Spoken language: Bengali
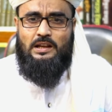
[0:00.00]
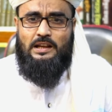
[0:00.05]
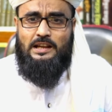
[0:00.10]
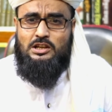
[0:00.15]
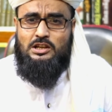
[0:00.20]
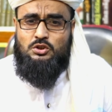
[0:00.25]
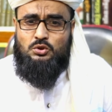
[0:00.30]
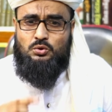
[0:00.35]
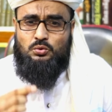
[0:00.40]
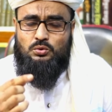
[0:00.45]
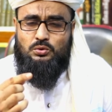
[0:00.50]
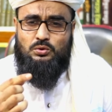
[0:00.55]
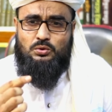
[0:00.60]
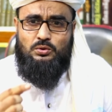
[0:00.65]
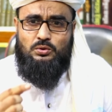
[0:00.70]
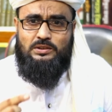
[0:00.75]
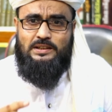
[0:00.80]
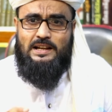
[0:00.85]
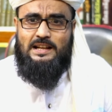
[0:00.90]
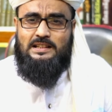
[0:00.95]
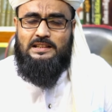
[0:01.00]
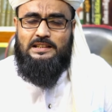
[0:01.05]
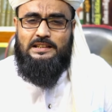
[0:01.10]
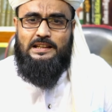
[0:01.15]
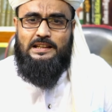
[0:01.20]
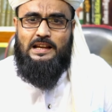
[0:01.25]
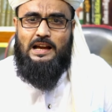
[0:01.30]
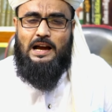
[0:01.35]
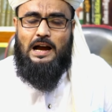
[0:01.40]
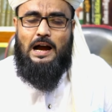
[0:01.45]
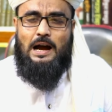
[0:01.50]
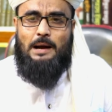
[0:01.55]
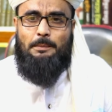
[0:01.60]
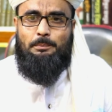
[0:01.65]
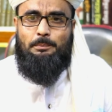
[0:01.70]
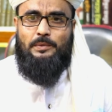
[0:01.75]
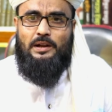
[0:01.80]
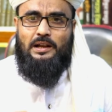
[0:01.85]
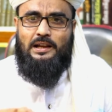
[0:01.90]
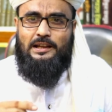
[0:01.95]
এই সুতোটা দিয়ে
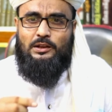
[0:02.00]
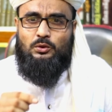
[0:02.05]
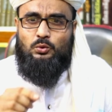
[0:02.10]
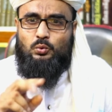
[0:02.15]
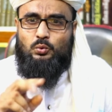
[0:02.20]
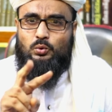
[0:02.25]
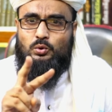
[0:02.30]
আপনাকে